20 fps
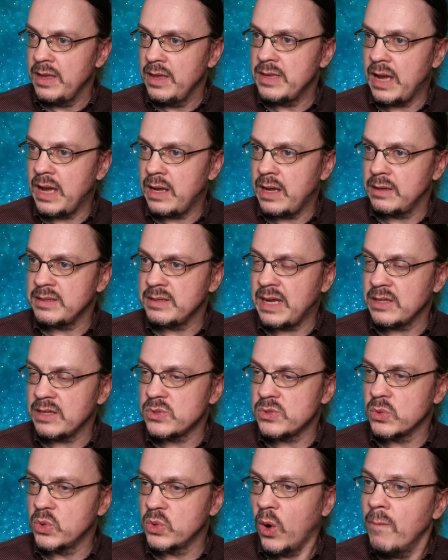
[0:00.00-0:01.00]
Ja,
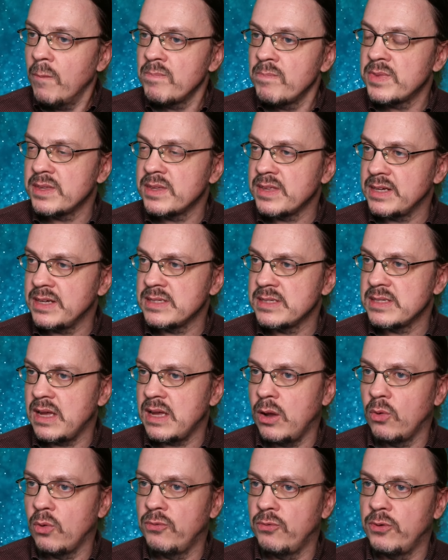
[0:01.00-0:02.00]
dazu kommt, dass
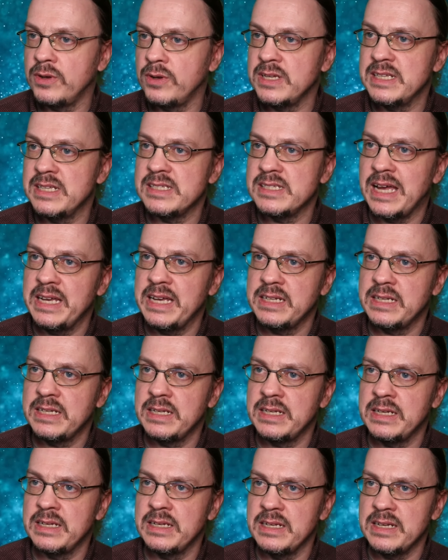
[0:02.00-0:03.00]
auch von
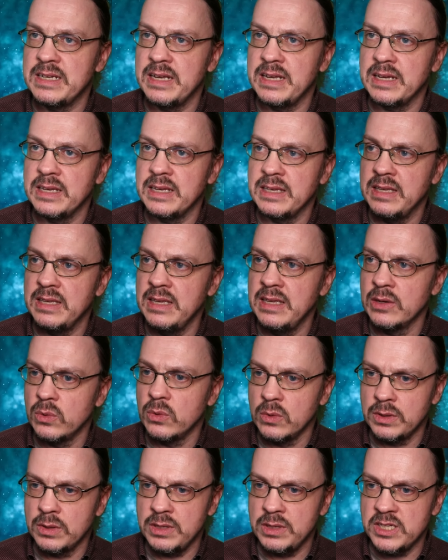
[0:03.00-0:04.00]
Seiten der
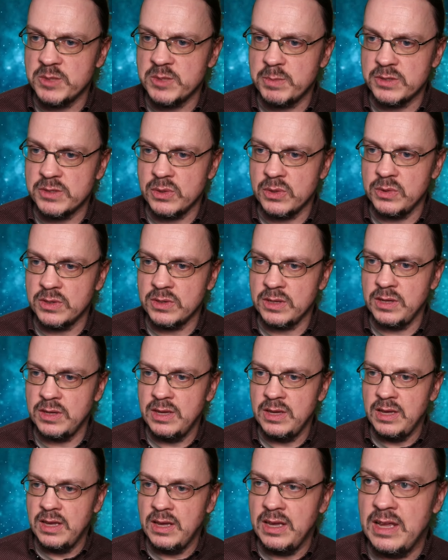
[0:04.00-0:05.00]
Regierungen, insbesondere
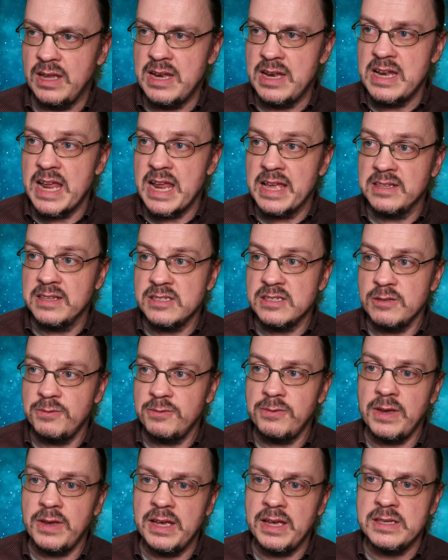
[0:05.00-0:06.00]
Nancy
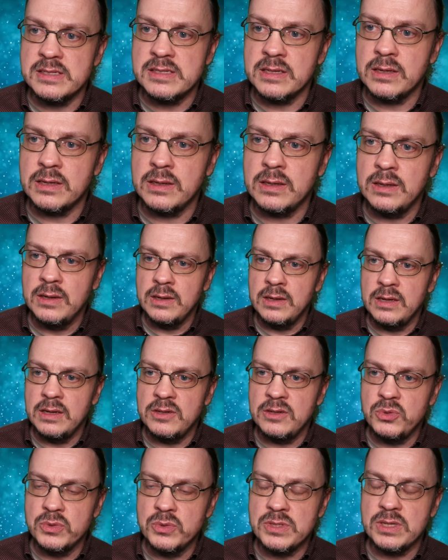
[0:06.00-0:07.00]
Faser
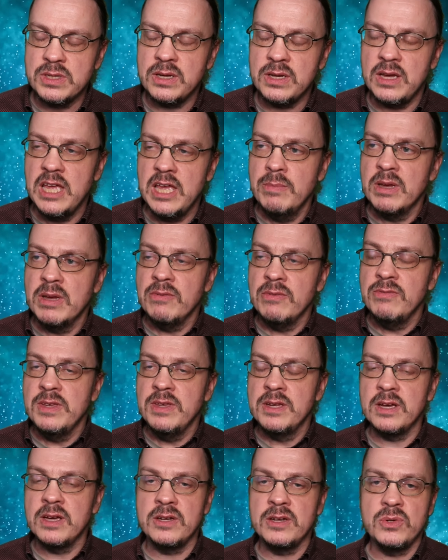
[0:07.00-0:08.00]
tut sich ja immer
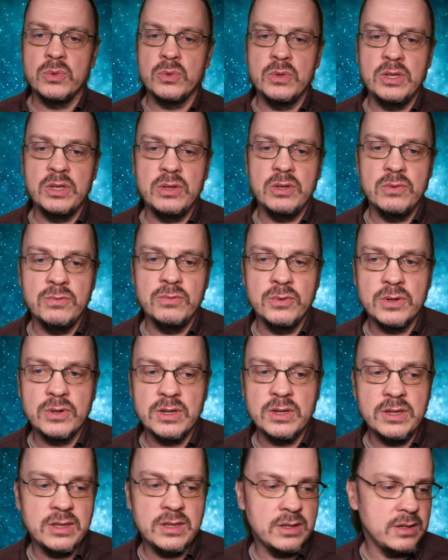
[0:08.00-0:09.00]
wieder durch
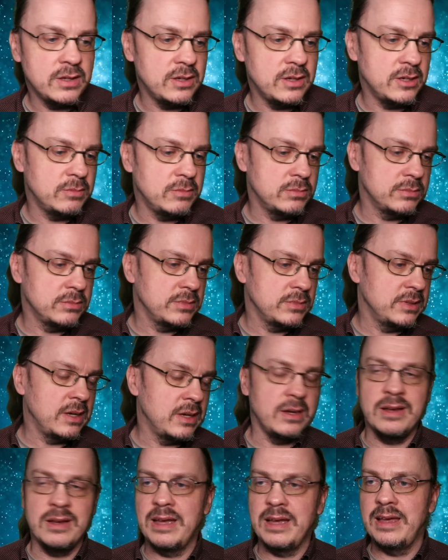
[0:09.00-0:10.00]
wirklich ähm,
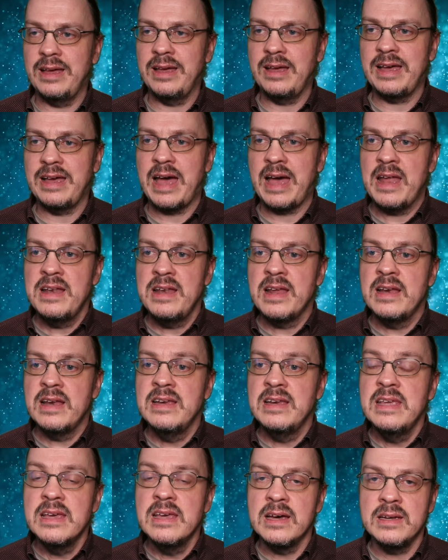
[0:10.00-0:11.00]
ja,
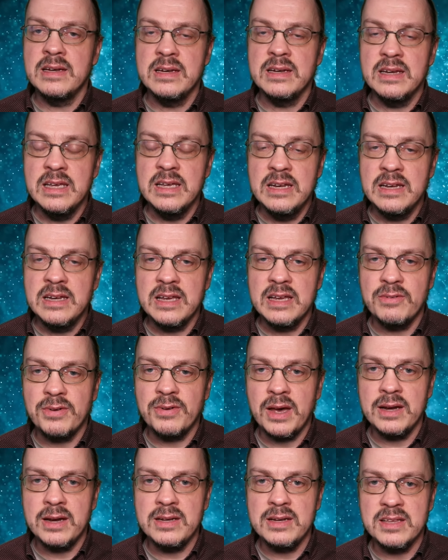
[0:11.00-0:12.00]
Randalieren in der
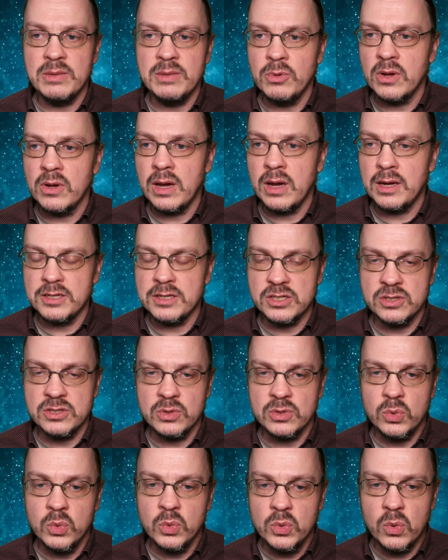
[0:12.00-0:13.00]

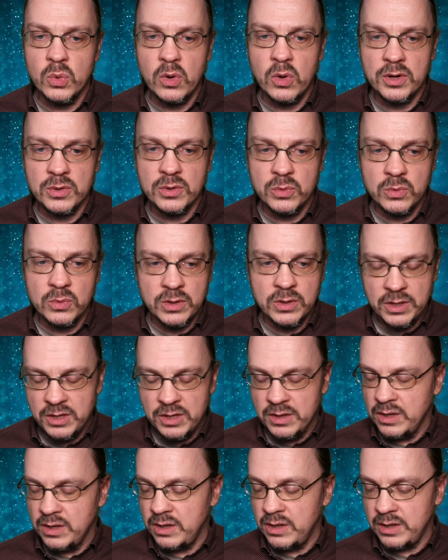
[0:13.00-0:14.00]
freiheitlich-demokratischen Grundordnung,
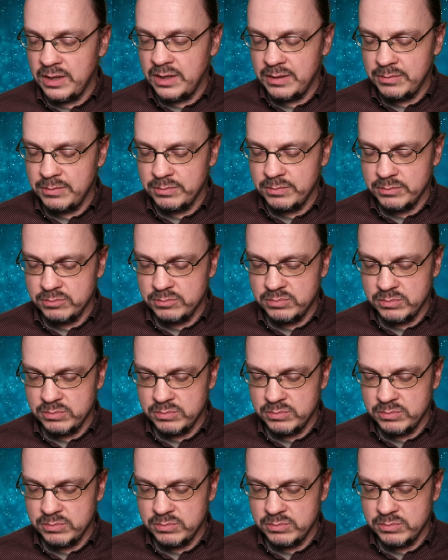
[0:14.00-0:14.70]
ähm,